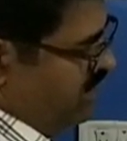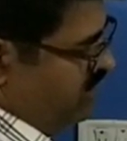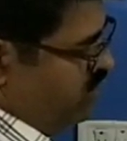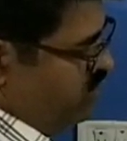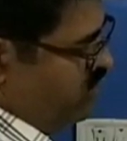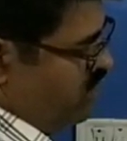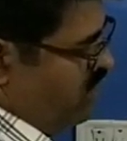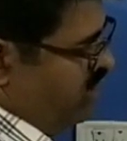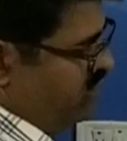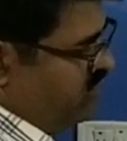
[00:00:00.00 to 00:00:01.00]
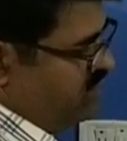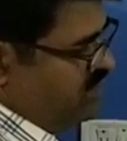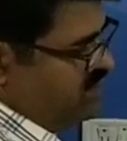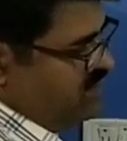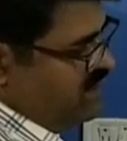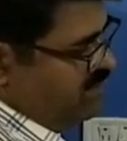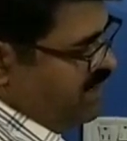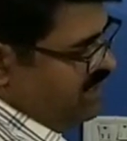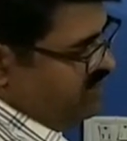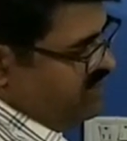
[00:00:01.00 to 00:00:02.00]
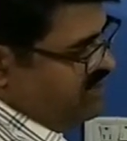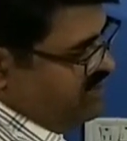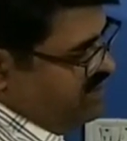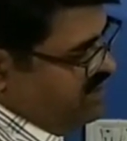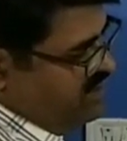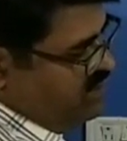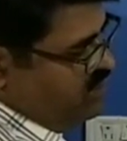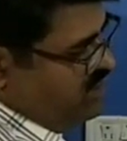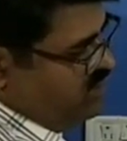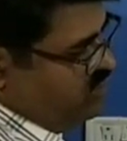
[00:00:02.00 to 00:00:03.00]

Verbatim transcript: इन टू कॉस ये माइनस हंड्रेड डिग्री होगा